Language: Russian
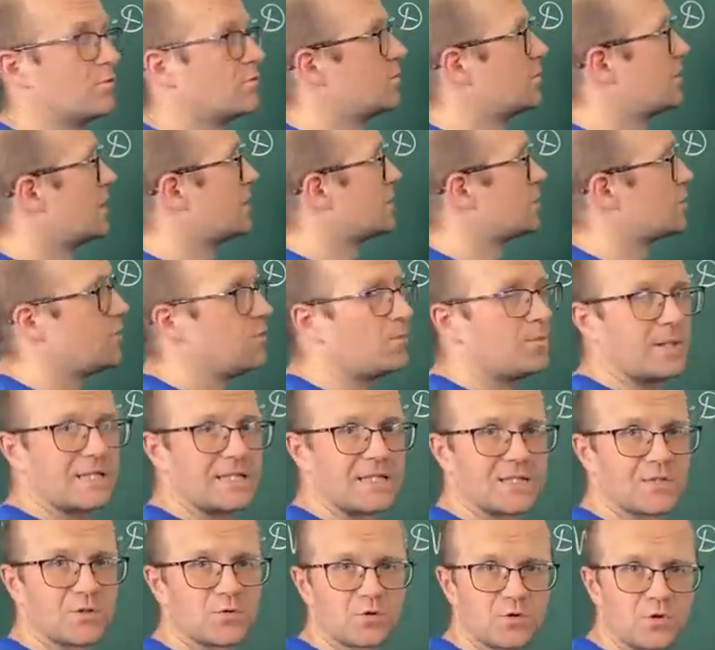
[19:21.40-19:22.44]
Должно
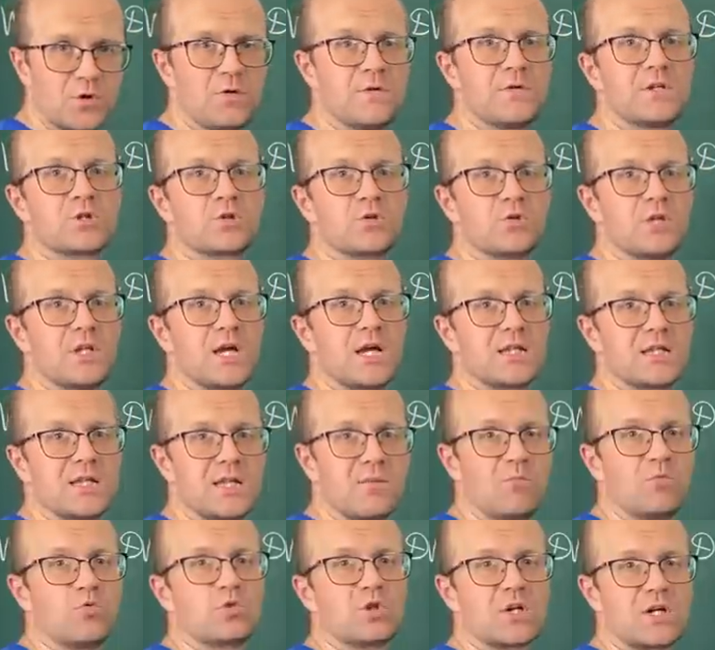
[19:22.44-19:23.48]
выполняться условие, что ни
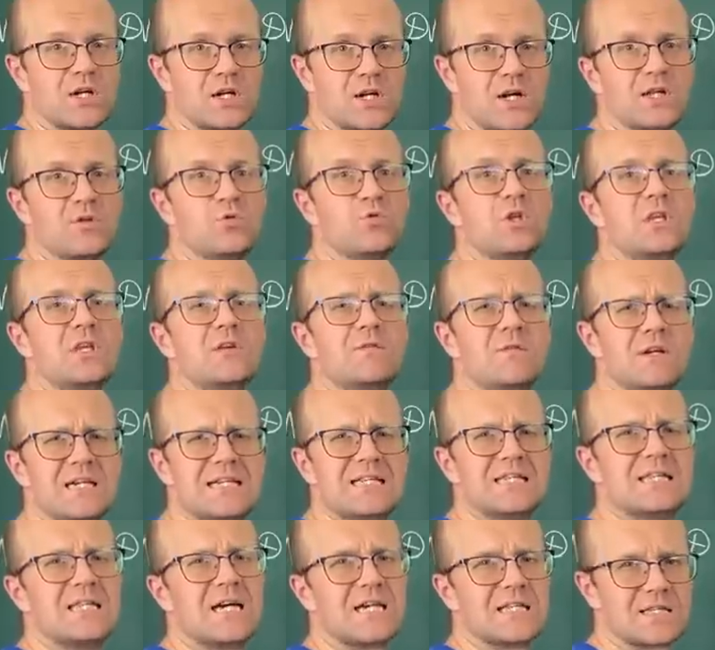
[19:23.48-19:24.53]
одному таракану не
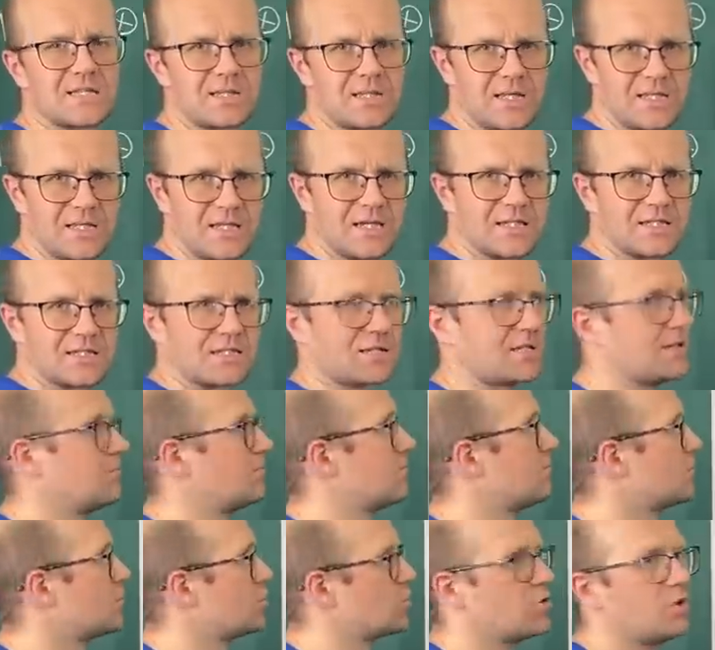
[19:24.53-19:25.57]
выгодно отклоняться.
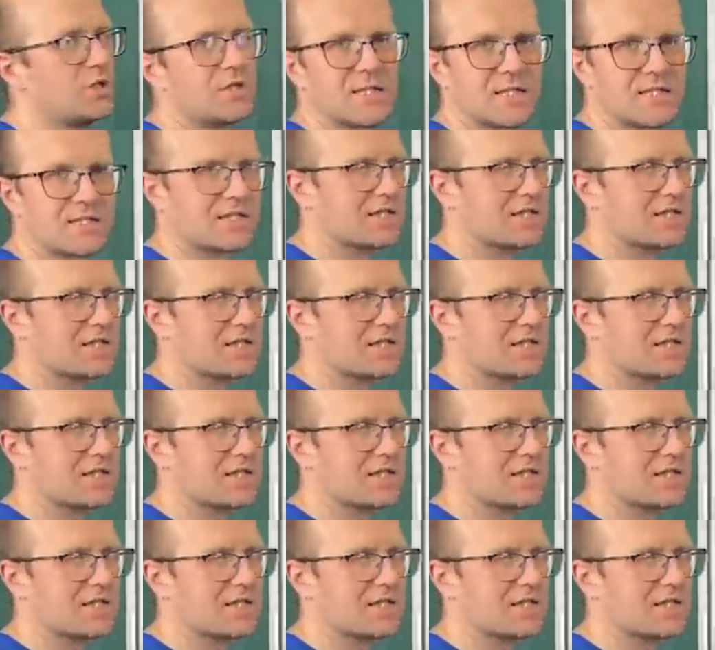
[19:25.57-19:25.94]
Что это